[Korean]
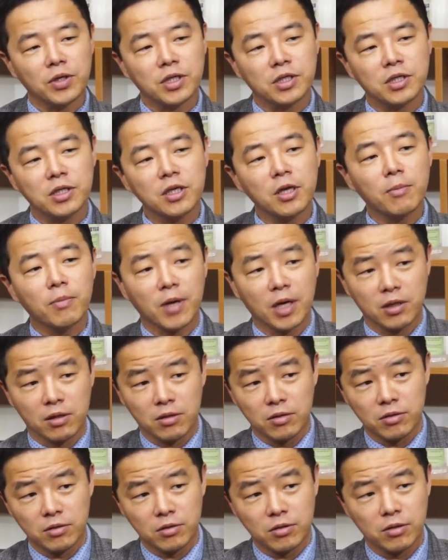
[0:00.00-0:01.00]
이승엽
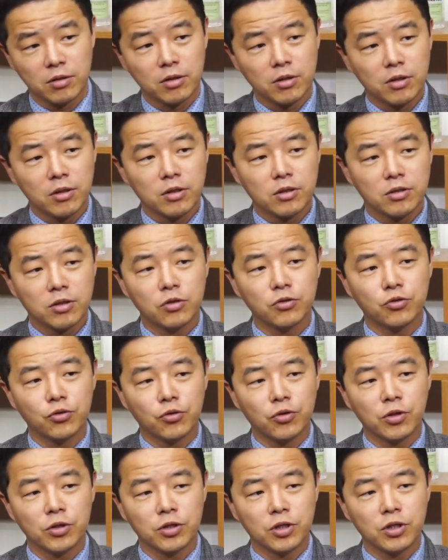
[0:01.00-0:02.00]
같은
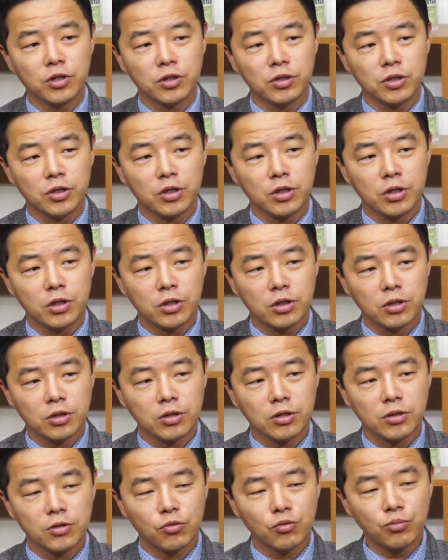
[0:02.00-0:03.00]
선수를 저는
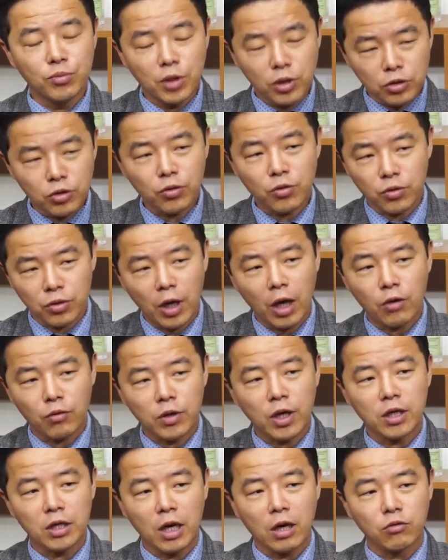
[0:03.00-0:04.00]
그 운명적으로
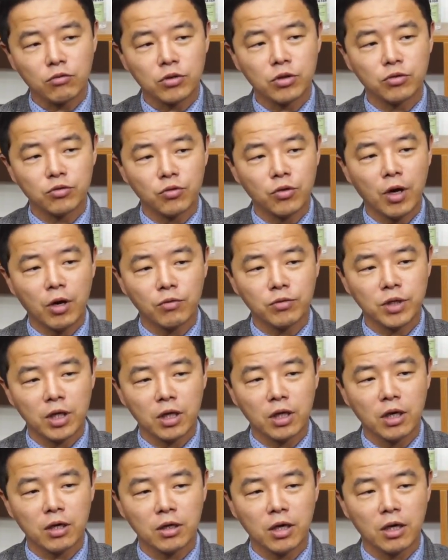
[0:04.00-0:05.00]
타고난 야구 선수라고
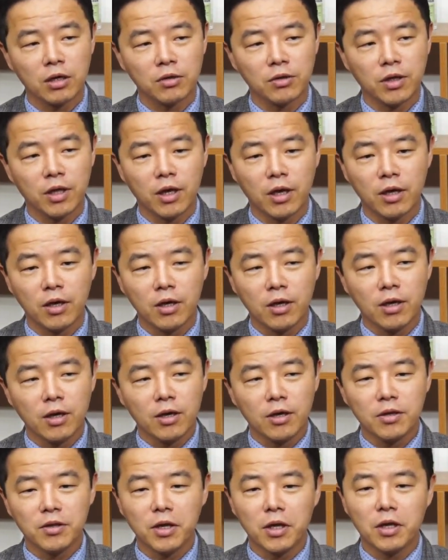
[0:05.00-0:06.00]
생각을 하는데,
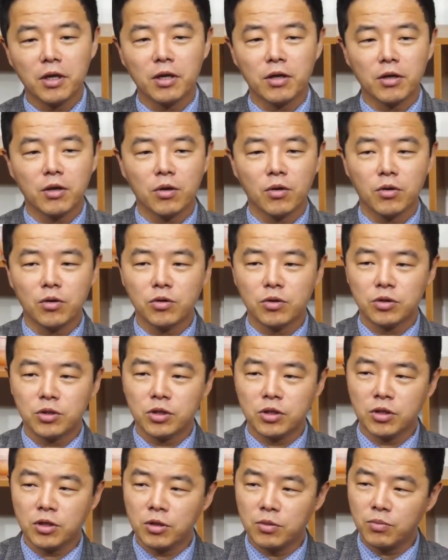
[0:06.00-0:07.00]
근데
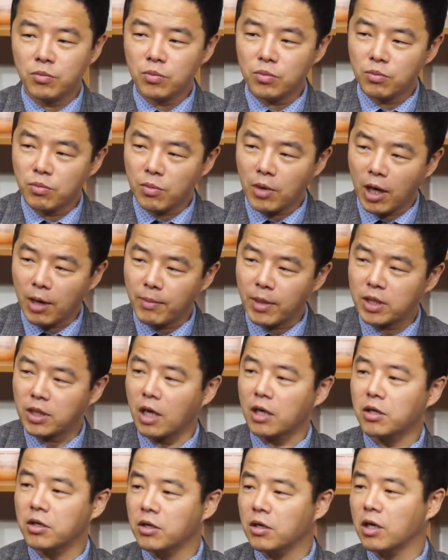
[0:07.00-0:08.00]
지금 아마
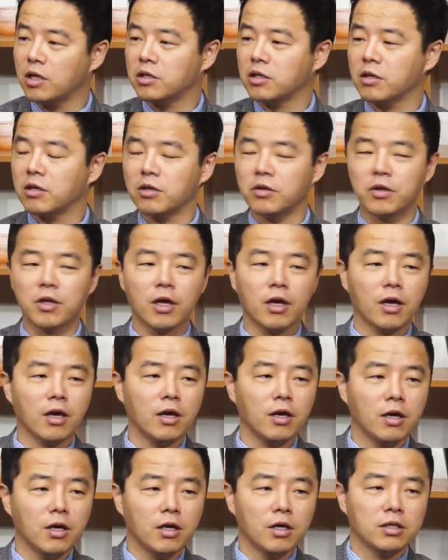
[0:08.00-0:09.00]
다 기억하실 건데
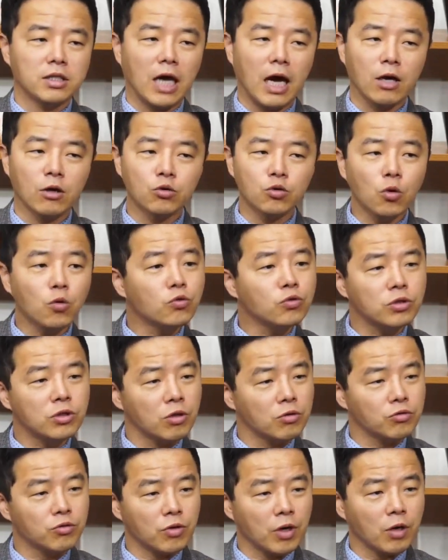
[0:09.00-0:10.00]
장종훈
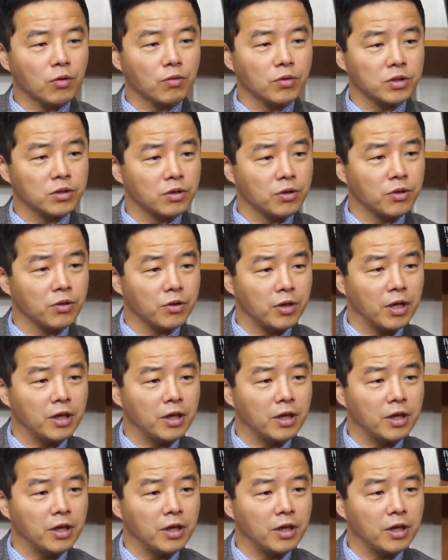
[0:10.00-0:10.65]
선수라고 있어요.